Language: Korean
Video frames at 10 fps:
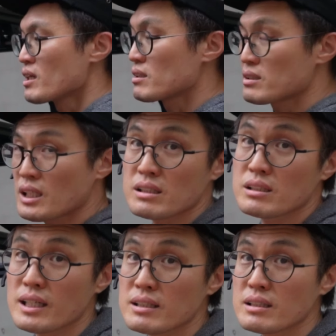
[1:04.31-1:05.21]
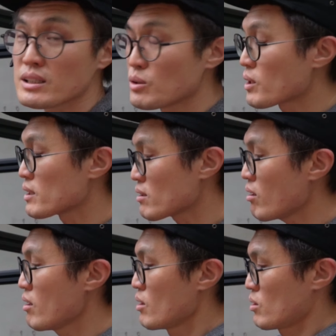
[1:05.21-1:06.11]
그 T트랙을
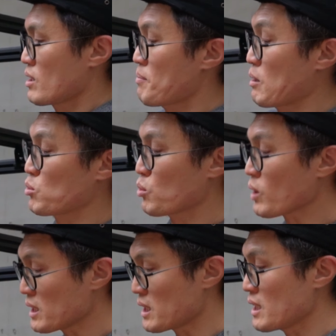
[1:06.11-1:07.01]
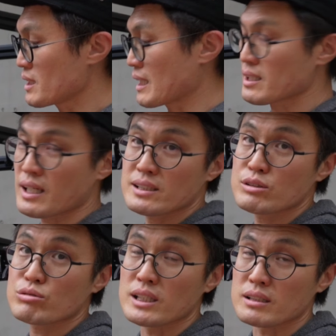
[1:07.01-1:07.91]
이용해서 이렇게 바로 똑같이
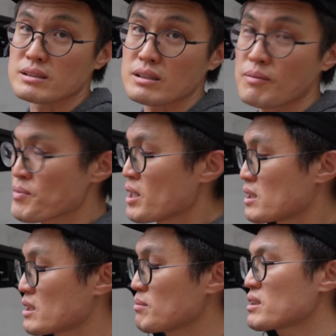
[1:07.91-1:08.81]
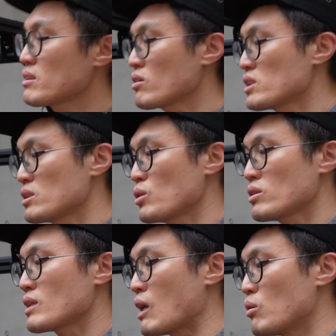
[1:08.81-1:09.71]
장착하실 수가 있거든요. 지금 트럭
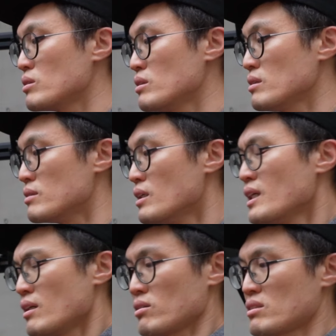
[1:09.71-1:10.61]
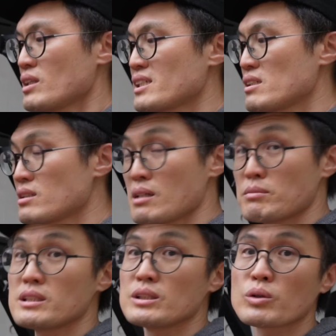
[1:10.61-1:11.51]
시도에서 나오는 어, 트랙
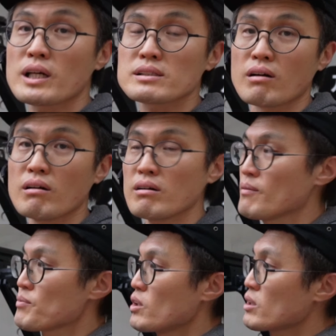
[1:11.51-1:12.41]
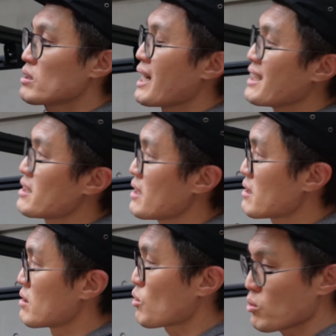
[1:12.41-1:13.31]
시스템을 이용해서 여기는
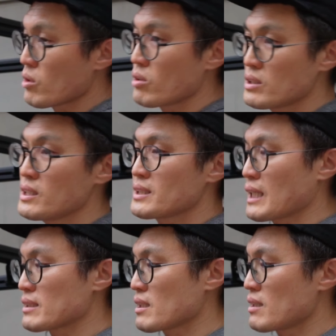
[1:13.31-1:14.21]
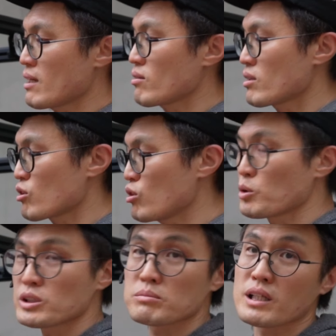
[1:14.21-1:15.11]
ACS 토너를 장착을 한 거라고
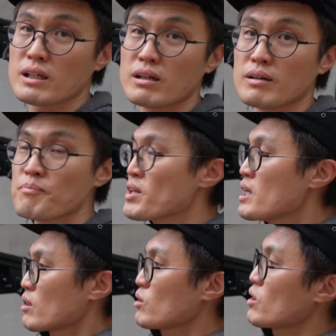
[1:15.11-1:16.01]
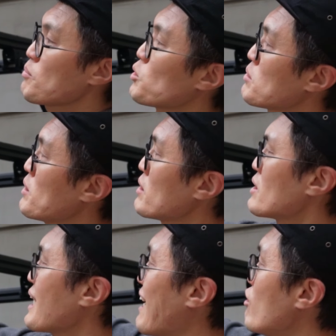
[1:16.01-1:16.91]
보시면 돼요. 그리고 여기 보시면
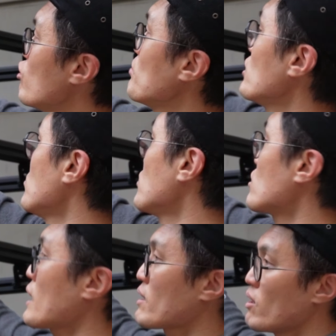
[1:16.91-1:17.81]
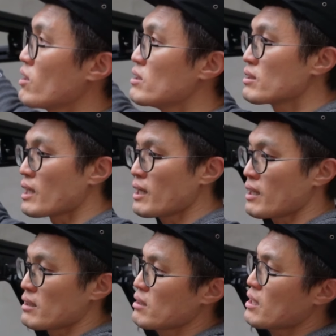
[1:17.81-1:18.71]
여기 알루미늄으로 다 되어
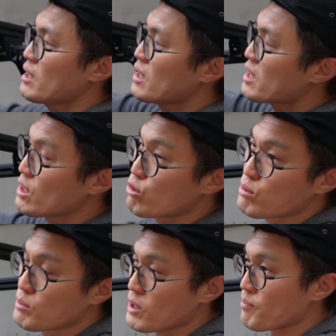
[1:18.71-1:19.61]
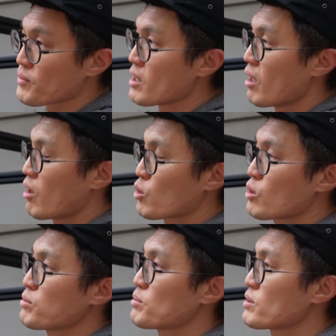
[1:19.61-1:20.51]
있는데 특히 이 기둥 부분 어,
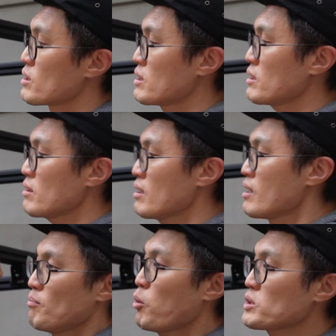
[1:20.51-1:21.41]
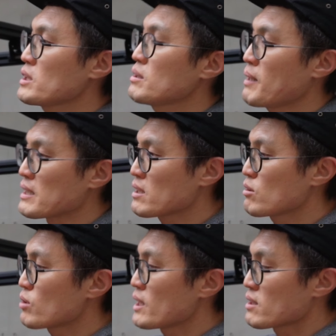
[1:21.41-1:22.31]
이런 부분들은 포지드
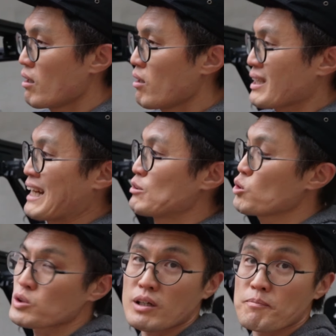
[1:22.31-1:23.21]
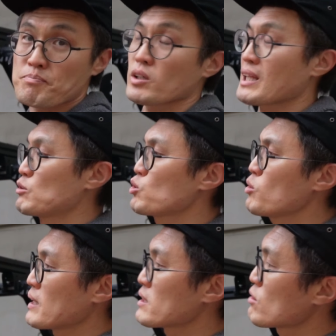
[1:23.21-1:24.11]
방식으로 해서 단조죠 어, 단조
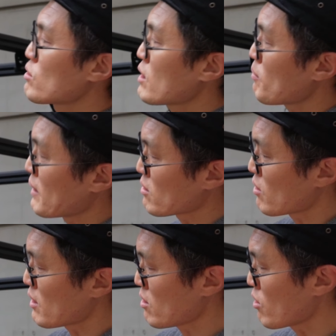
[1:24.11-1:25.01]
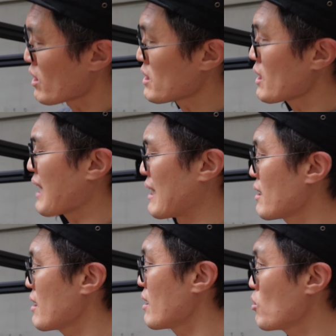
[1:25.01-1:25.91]
방식으로 해서 만든 거라서 굉장히
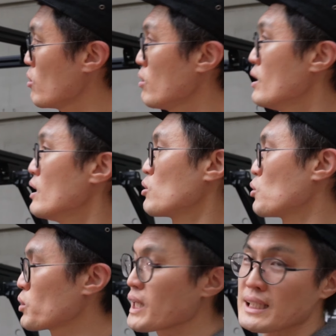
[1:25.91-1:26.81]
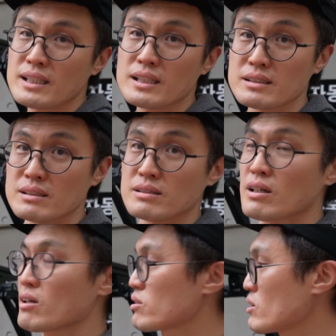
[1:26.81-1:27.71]
단단하고 또 녹이 안 생기는
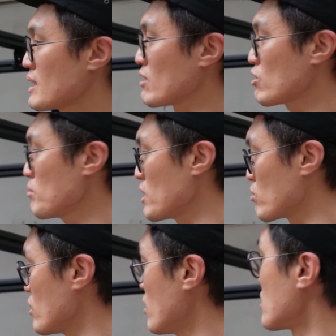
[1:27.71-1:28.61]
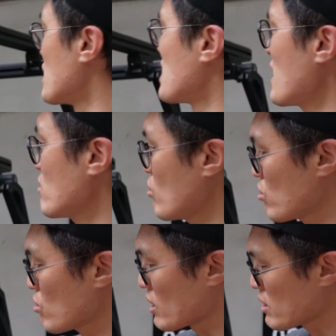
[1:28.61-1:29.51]
어, 그런 장점이 있고요
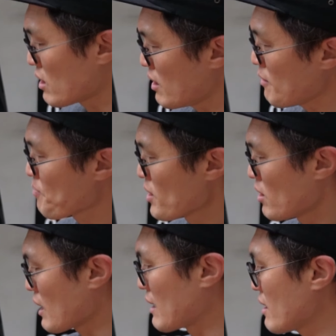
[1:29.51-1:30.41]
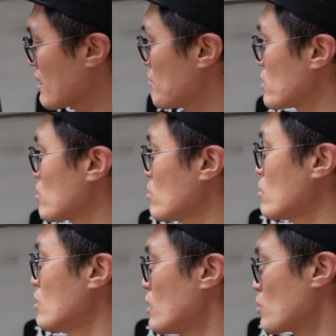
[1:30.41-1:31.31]
디자인적으로도 굉장히 어,
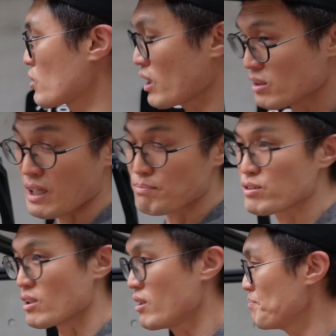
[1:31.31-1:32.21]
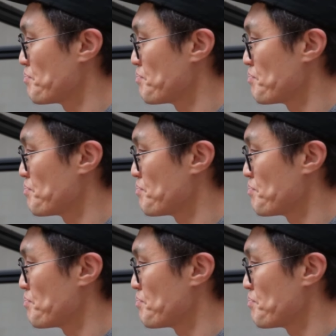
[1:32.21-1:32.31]
단단하면서도 또 굉장히 예쁘죠